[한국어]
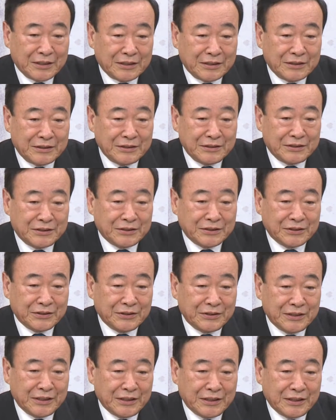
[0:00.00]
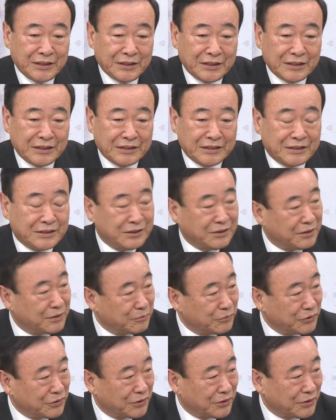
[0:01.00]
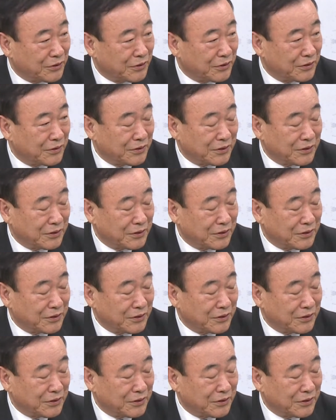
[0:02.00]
인천에 기여한 분들,